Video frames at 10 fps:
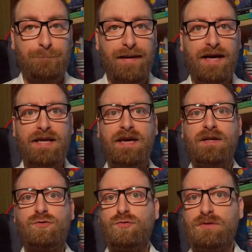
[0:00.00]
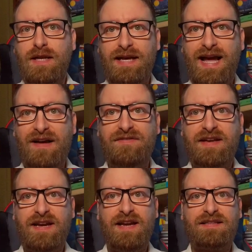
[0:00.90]
apparire tutte le
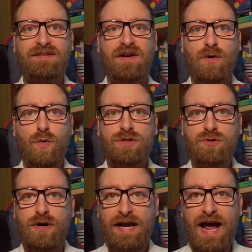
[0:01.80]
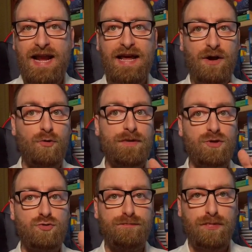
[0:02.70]
grafiche relative a questo canale e a come
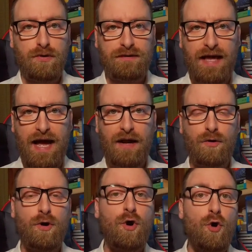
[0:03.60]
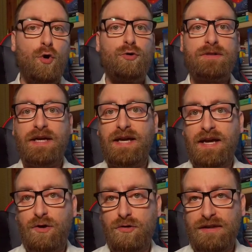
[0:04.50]
supportarlo, oltre che
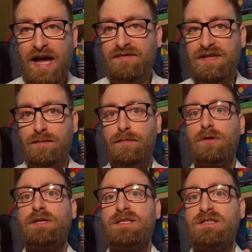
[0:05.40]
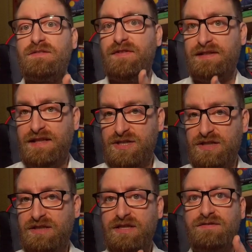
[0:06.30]
ricordarvi del podcast di
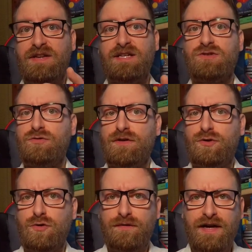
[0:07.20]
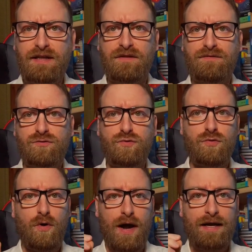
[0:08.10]
Fantascientificas dove troverete in
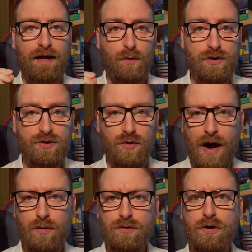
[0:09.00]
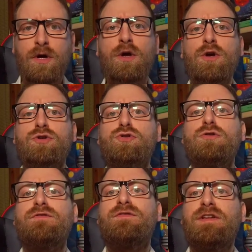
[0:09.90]
futuro anche questo audio,
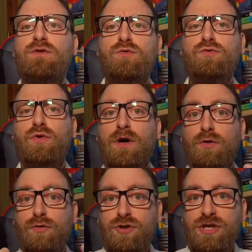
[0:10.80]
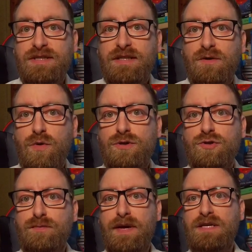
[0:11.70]
sono venuto a conoscenza di questo
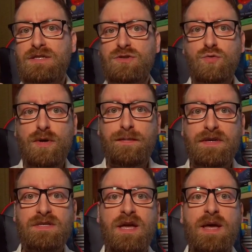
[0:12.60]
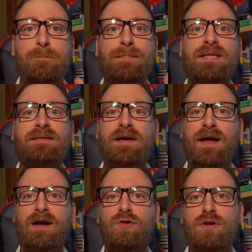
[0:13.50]
Space Sweepers mentre
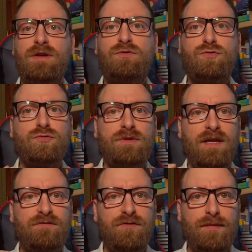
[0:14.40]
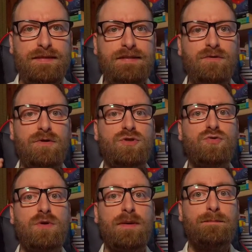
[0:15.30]
raccoglievo tutte le informazioni
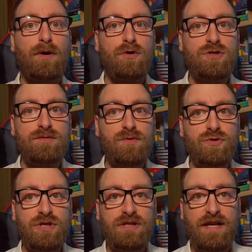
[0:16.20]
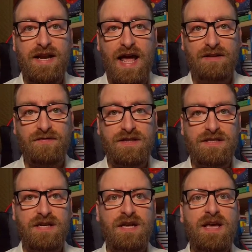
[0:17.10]
sulle prossime uscite
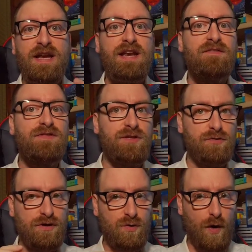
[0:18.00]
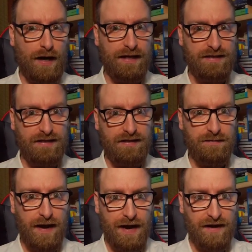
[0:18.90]
Netflix nel video di qualche
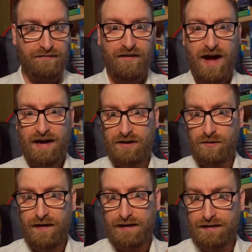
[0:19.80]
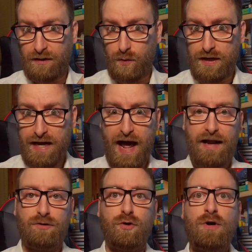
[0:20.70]
settimana fa che trovate qui in
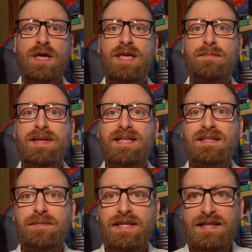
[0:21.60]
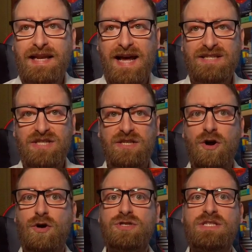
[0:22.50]
alto. Immediatamente la
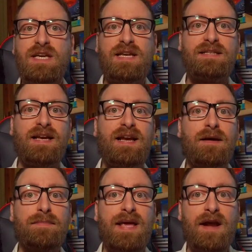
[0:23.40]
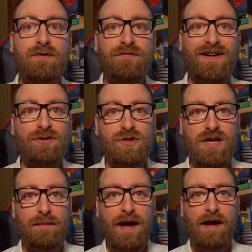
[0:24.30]
sinossi e il trailer mi hanno fatto
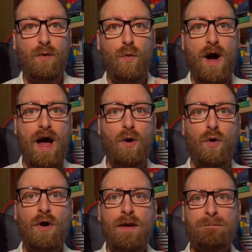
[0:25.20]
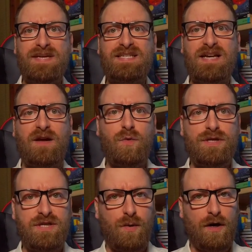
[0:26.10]
esclamare wow, mi sa che
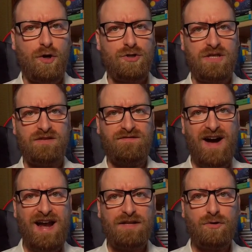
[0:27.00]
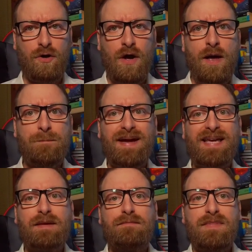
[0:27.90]
qui c'è qualcosa qualcosa di valido, per
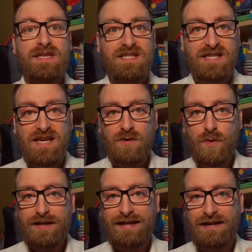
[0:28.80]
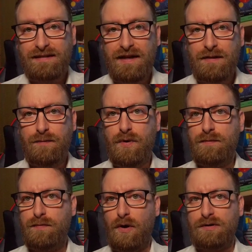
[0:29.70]
chi mi segue da tempo
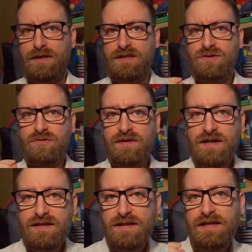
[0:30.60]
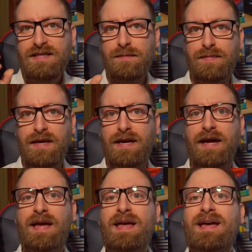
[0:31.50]
in podcast dovreste
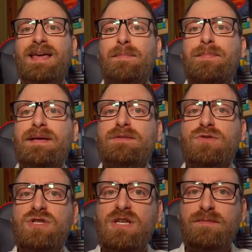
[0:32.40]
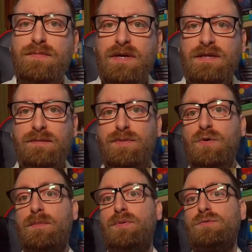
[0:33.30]
sapere che apprezzo sempre di
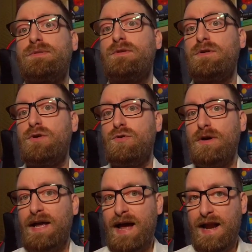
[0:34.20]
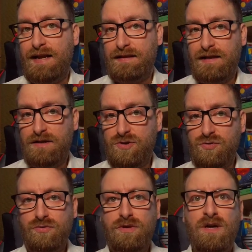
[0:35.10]
più le produzioni coreane del
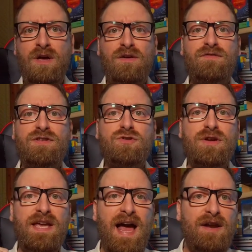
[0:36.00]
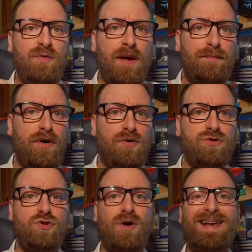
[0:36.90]
sud, visto che hanno un
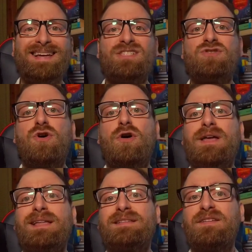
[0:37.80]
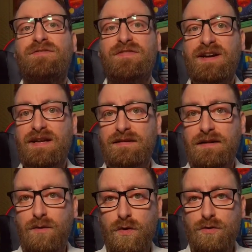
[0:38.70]
approccio alla storia differente
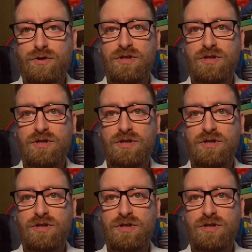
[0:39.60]
da quello